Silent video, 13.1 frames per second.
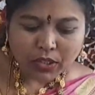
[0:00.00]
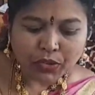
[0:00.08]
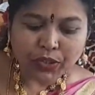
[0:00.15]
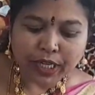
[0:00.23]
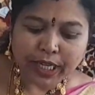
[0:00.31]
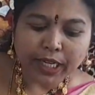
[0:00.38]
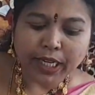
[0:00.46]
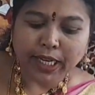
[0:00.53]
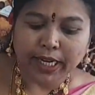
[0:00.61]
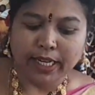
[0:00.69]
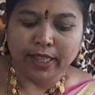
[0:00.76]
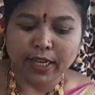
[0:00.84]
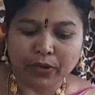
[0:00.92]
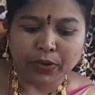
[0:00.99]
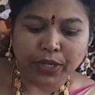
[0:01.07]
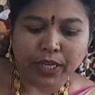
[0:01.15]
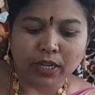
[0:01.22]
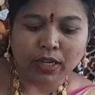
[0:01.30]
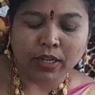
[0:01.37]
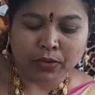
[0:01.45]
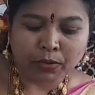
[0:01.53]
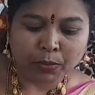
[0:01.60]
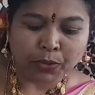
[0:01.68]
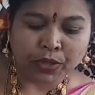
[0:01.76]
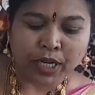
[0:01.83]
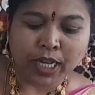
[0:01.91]
చూడండి నేనైతే టోటల్ నేను
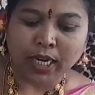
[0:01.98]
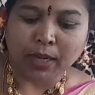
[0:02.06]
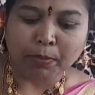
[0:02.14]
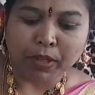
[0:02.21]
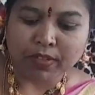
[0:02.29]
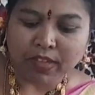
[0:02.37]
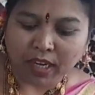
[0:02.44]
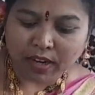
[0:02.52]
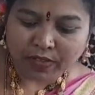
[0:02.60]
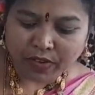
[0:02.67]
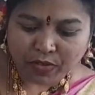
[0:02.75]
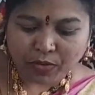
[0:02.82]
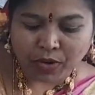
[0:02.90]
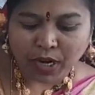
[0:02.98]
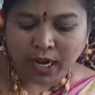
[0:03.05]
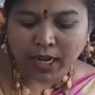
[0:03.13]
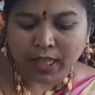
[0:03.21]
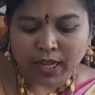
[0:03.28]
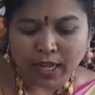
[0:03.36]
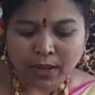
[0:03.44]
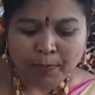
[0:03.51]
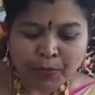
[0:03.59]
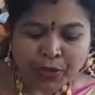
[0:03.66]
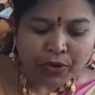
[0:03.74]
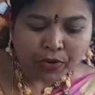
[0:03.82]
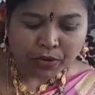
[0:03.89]
మూడున్నర కప్పులు చక్కెర వేసుకున్నాను కదా
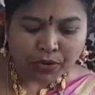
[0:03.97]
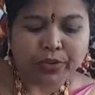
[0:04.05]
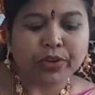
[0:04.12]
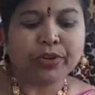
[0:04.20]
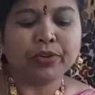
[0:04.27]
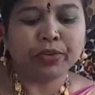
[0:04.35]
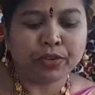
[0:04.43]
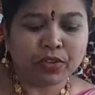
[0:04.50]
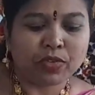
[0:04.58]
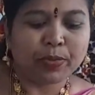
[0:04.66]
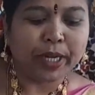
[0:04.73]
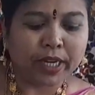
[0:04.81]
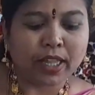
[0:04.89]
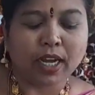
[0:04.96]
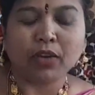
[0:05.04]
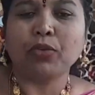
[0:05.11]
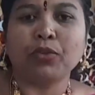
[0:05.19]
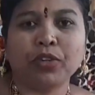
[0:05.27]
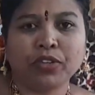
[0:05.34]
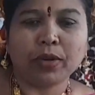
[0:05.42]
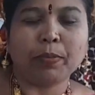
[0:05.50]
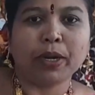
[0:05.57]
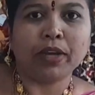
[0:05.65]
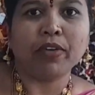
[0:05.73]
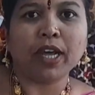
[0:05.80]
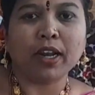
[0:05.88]
ఒక్కొక్కరు స్వీట్ తక్కువ
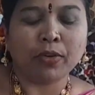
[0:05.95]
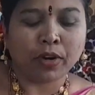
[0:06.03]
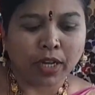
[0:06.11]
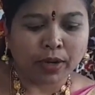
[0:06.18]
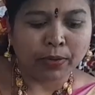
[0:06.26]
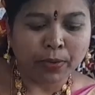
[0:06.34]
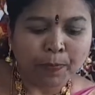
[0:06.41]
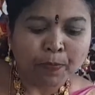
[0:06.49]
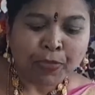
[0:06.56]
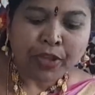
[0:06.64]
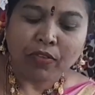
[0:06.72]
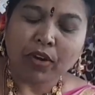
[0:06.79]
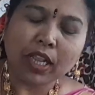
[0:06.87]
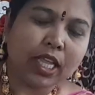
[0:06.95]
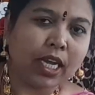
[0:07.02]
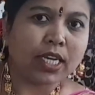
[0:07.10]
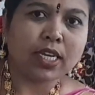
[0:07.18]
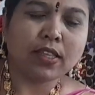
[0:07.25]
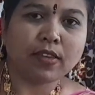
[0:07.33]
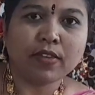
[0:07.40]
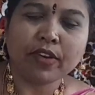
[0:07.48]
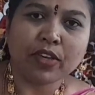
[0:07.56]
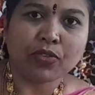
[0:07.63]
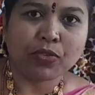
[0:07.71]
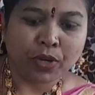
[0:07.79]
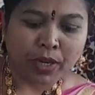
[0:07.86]
ఇష్టపడే వాళ్ళు ఉంటారు వాళ్ళు తగ్గించి
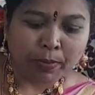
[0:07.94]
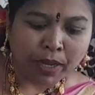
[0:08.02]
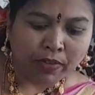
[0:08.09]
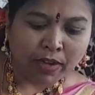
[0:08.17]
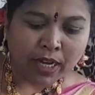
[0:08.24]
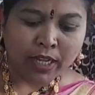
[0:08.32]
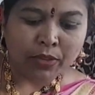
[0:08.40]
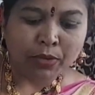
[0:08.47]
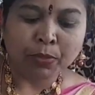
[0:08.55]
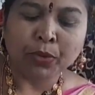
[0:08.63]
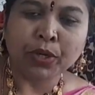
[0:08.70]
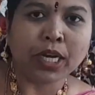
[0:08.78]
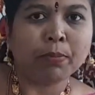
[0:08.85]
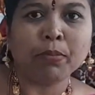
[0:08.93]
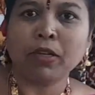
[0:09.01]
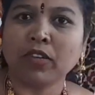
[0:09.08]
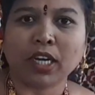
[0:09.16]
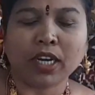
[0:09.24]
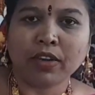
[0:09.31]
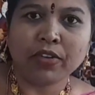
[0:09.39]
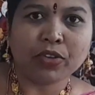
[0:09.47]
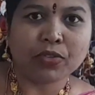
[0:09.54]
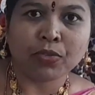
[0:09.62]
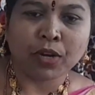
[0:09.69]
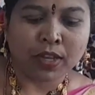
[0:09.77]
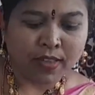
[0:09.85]
వేసుకోండి పర్వాలేదు మూడు కప్పులు చక్కెర
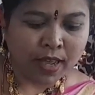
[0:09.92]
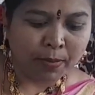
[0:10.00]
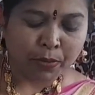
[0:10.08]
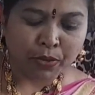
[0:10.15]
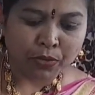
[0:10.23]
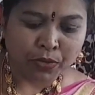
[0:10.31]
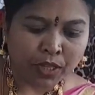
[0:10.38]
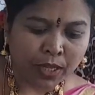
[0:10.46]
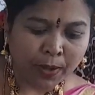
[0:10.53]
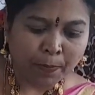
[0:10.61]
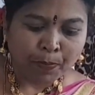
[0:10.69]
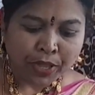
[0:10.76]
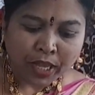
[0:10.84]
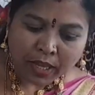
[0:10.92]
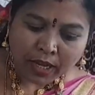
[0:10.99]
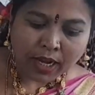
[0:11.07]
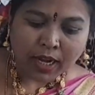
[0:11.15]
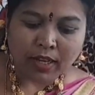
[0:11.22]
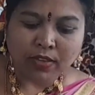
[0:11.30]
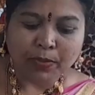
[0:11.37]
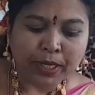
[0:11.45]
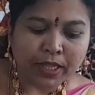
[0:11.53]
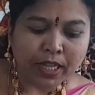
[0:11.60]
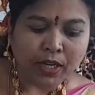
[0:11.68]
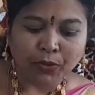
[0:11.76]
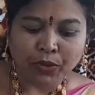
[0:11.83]
వేసుకున్నా సరిపోతుంది ఇక
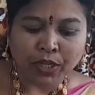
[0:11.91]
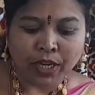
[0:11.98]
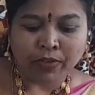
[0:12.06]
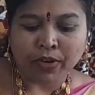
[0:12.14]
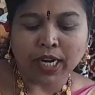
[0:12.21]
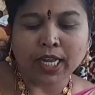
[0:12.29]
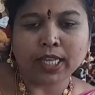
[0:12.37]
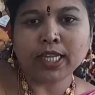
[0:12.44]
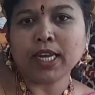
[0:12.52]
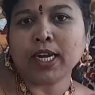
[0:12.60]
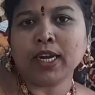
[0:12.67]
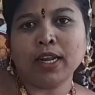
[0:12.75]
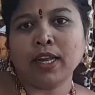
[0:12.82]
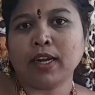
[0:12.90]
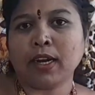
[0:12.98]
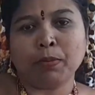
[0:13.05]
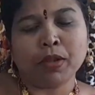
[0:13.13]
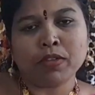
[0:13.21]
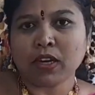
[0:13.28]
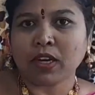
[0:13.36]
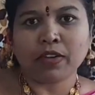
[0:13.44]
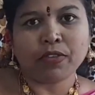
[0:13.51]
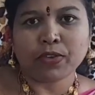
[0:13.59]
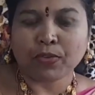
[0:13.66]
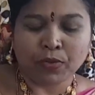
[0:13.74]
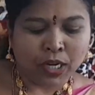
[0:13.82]
స్వీట్ తక్కువ తినే వాళ్ళు అయితే రెండున్నర కప్పులు చక్కెర
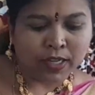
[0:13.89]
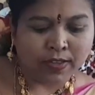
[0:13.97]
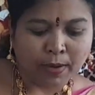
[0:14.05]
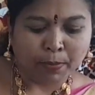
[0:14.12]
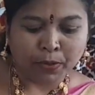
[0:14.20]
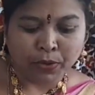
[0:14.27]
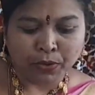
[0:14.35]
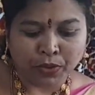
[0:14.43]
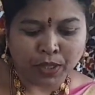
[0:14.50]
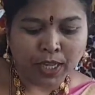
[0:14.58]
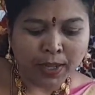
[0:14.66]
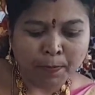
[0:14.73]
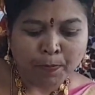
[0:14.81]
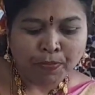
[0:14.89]
వేసుకున్నా సరిపోతుంది